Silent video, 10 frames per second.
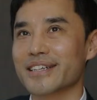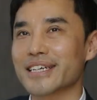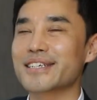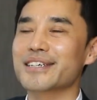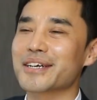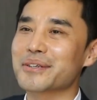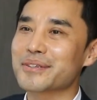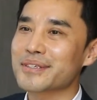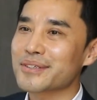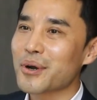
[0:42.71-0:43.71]
사실 이게
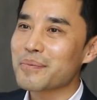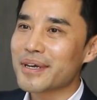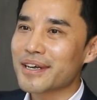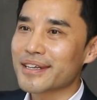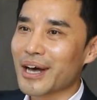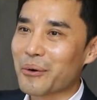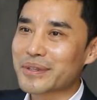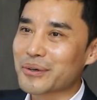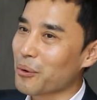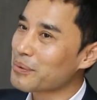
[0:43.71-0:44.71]
처음에 나올
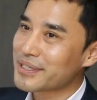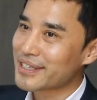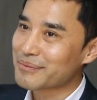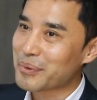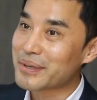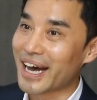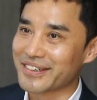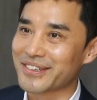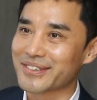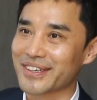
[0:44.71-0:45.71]
때 로봇이라는 표현을
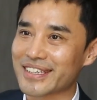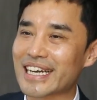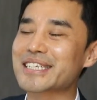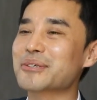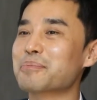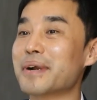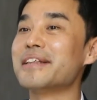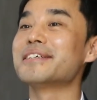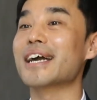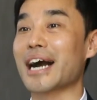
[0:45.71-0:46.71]
안 썼어요. 사실 좀
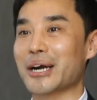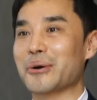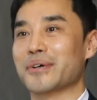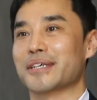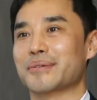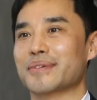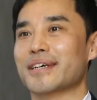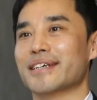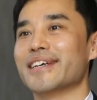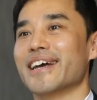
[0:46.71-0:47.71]
브랜딩에 가까운 것
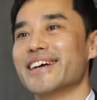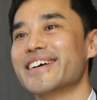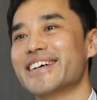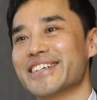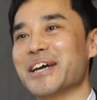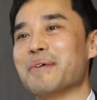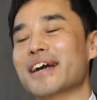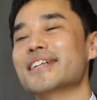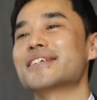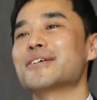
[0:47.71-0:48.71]
같아요. 마케팅적인? 예,
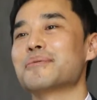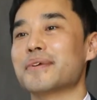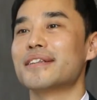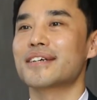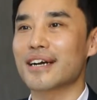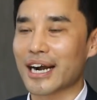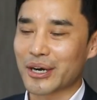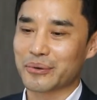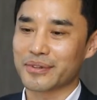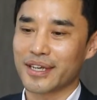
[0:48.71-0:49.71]
마케팅적인 브랜딩에
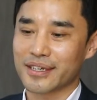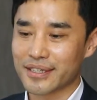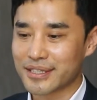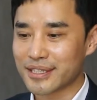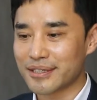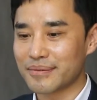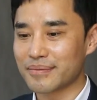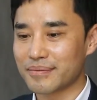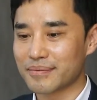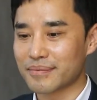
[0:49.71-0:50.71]
가까운데, 근데
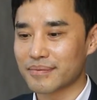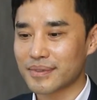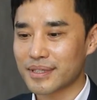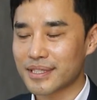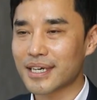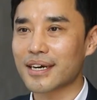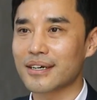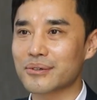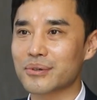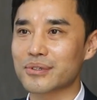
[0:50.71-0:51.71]
지금
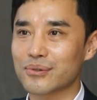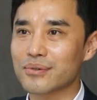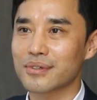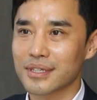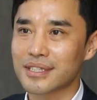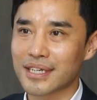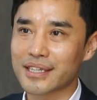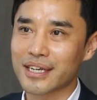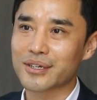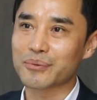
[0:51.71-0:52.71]
시장으로 쭉 이제
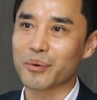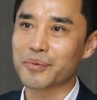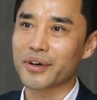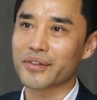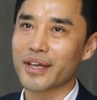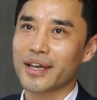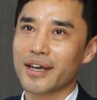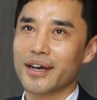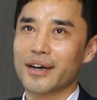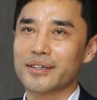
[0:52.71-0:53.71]
진화되는 걸
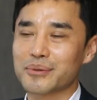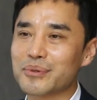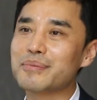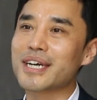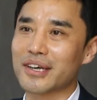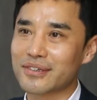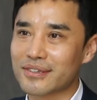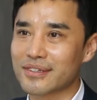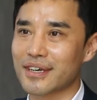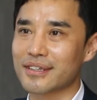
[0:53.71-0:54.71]
보면 좀 의미가
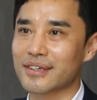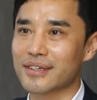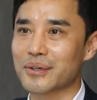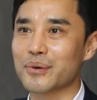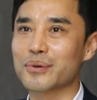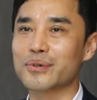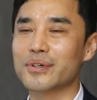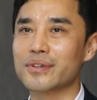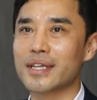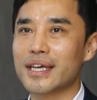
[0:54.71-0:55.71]
있어지는 것 같아요. 그러니까
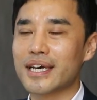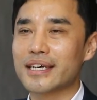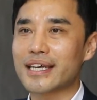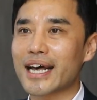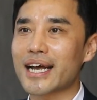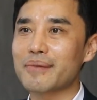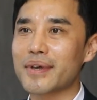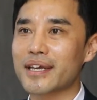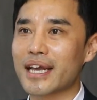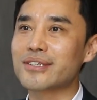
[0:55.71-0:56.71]
결국은
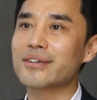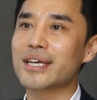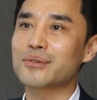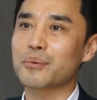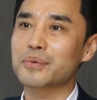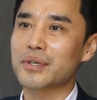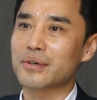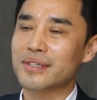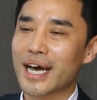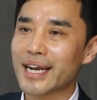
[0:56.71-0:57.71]
사람의, 예전의
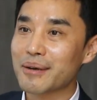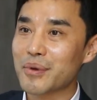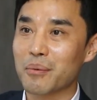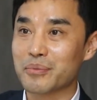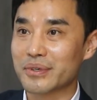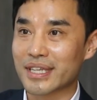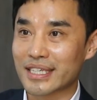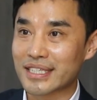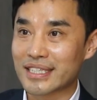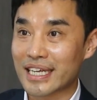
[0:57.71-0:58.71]
소프트웨어는 사람의 업무를
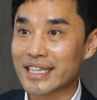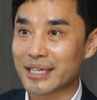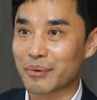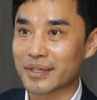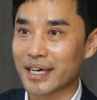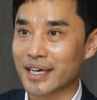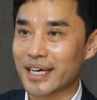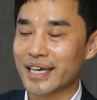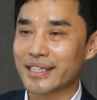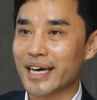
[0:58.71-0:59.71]
대신한다기보다
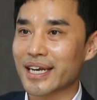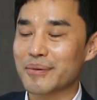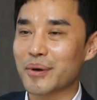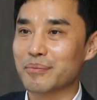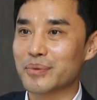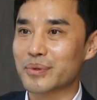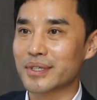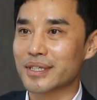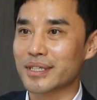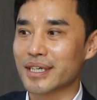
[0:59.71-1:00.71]
사람의
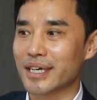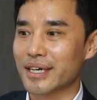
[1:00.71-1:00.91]
업무를